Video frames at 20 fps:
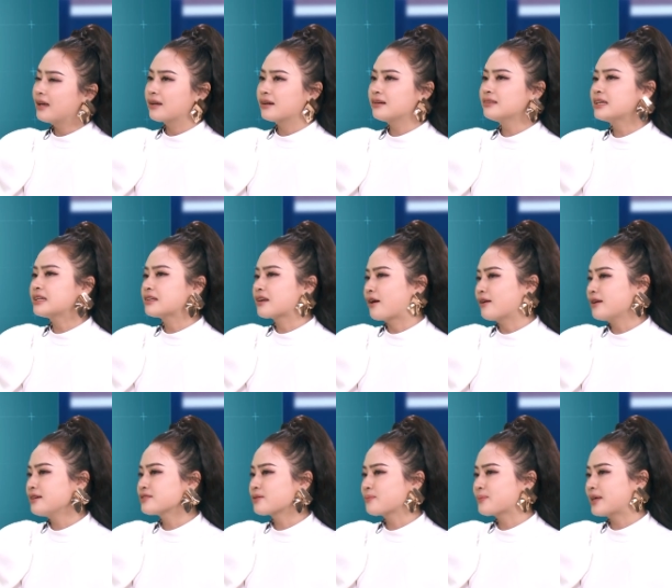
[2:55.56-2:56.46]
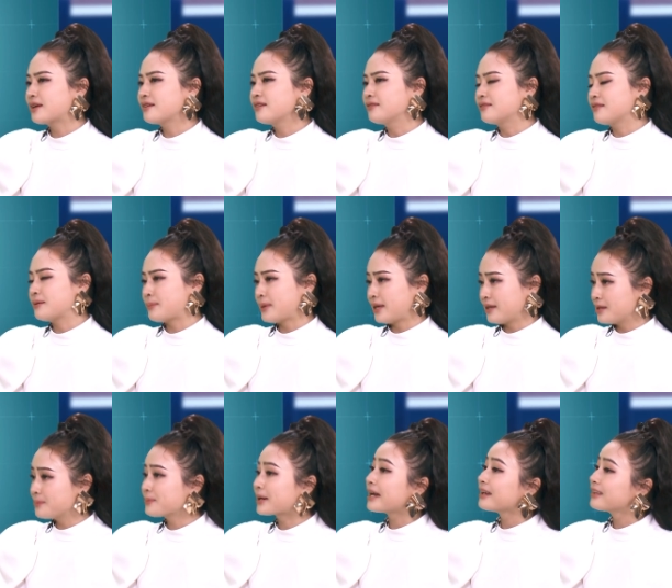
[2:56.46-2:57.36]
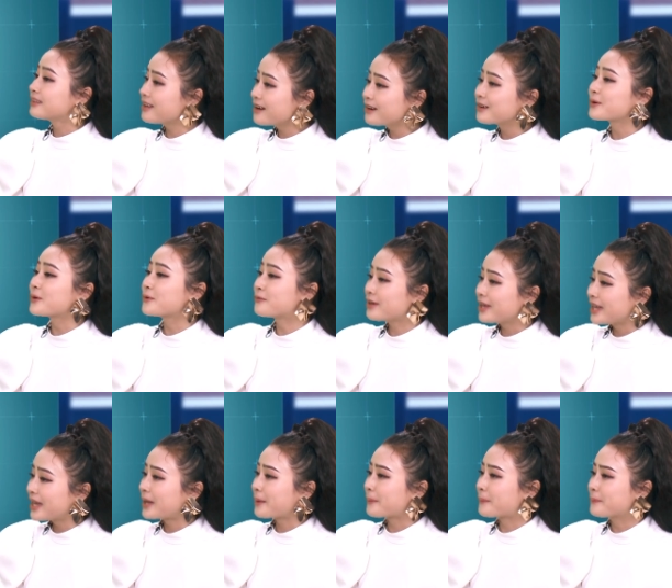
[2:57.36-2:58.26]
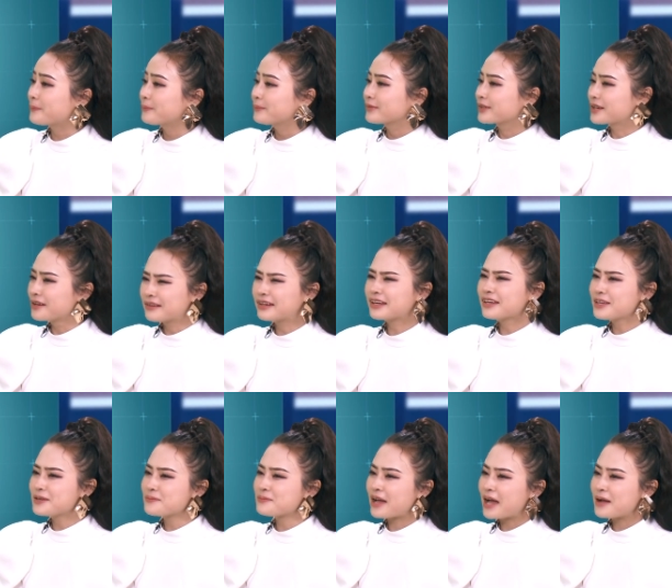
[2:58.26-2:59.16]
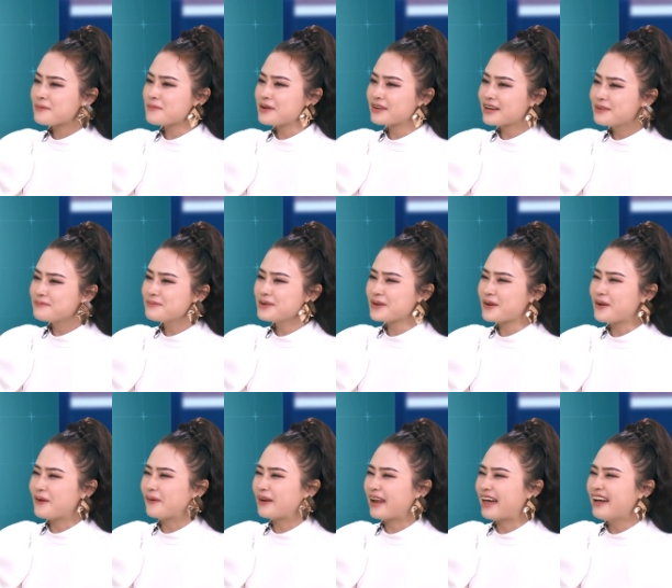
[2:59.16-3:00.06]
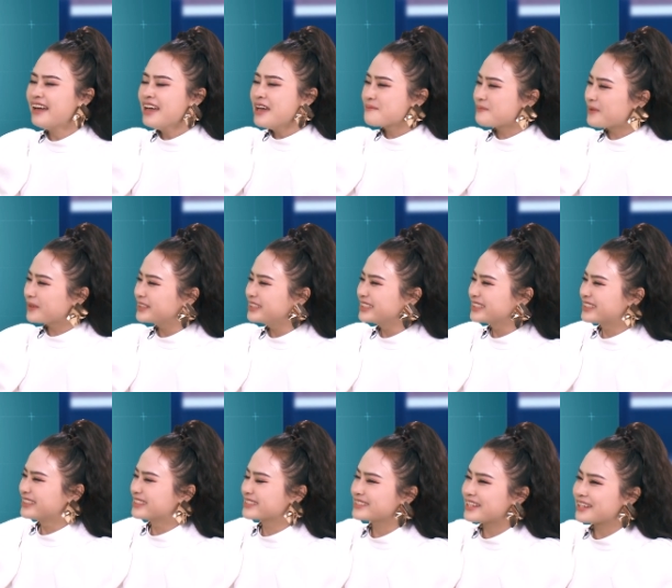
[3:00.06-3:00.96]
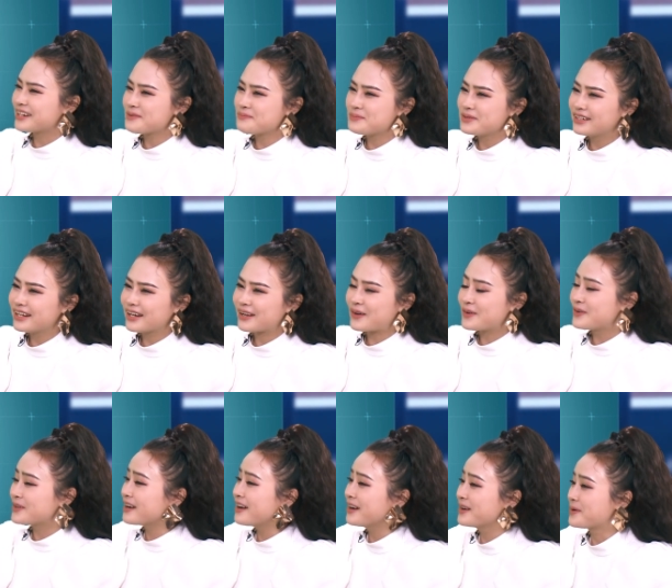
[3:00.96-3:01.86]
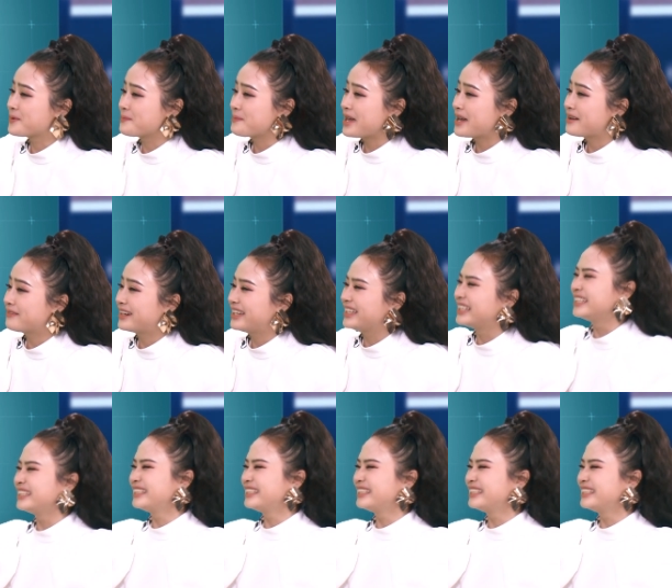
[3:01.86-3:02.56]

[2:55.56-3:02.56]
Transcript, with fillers: Có thể nói là trong gia đình thì mẹ nghiêm khắc nhất đối với em, cực kỳ nghiêm khắc, mà đến mức độ là mọi người tưởng rằng là mình là con rơi của mẹ vậy.